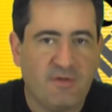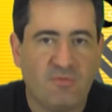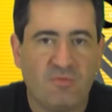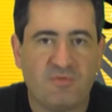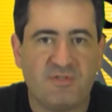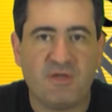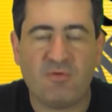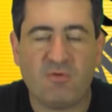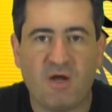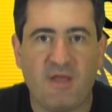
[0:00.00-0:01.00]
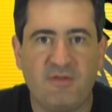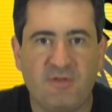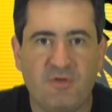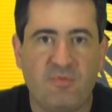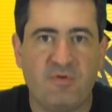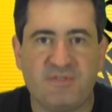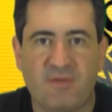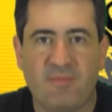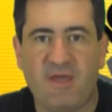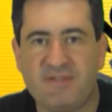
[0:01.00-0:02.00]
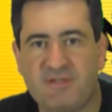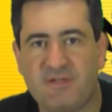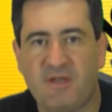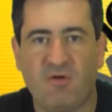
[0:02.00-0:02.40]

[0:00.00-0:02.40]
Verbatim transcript: eu não consegui colocar em dia no primeiro semestre, né?